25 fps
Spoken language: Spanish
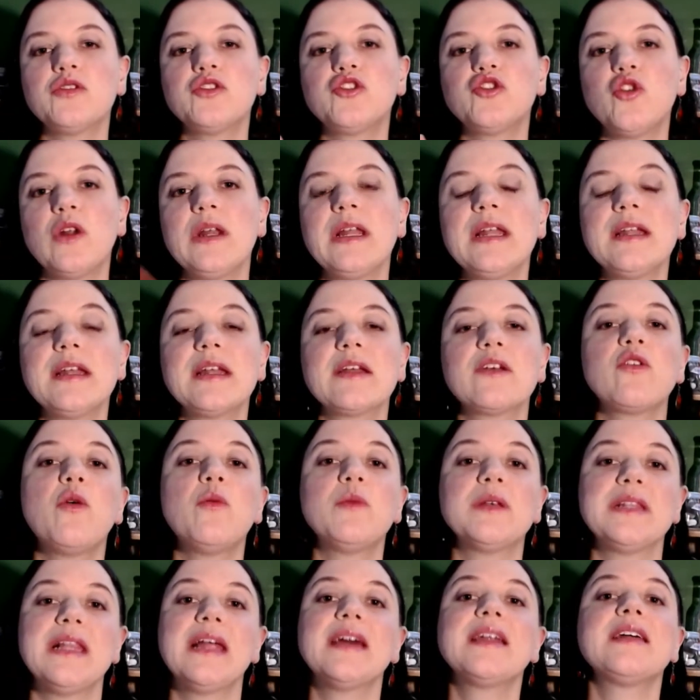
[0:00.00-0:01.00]

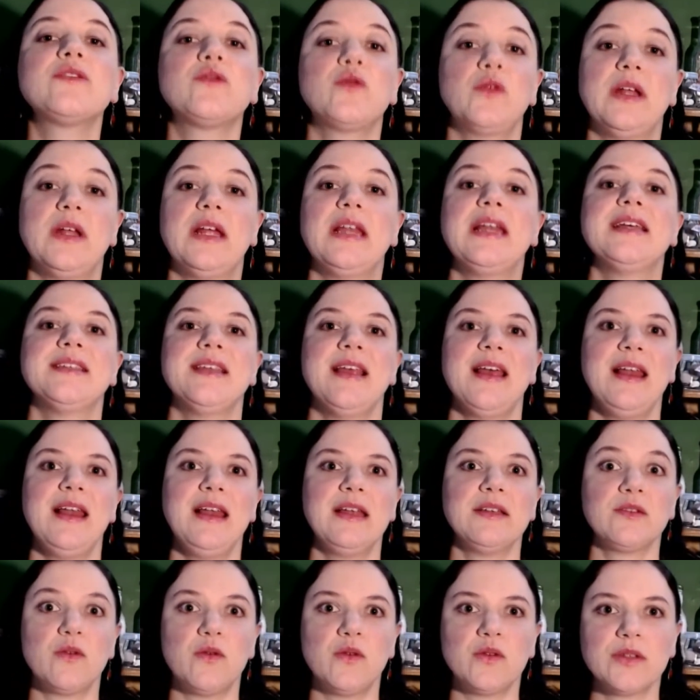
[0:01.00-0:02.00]
es la naturaleza de
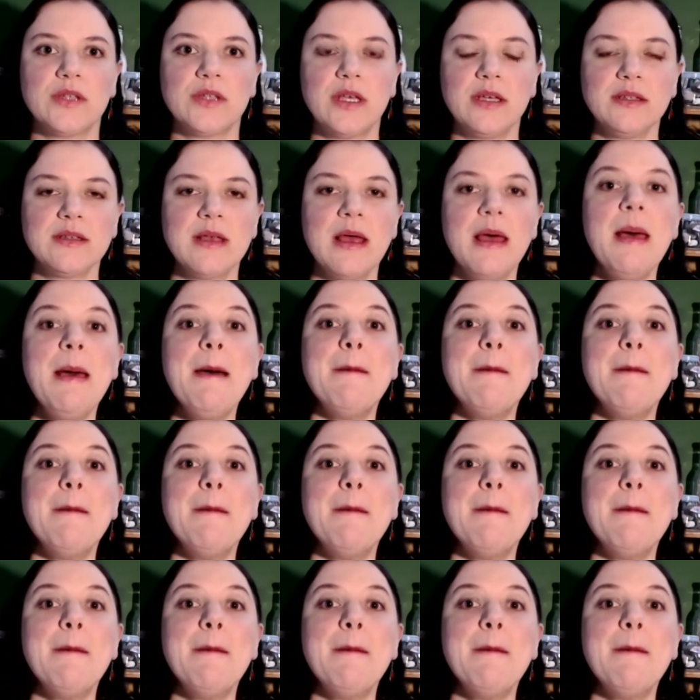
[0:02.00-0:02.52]
las cosas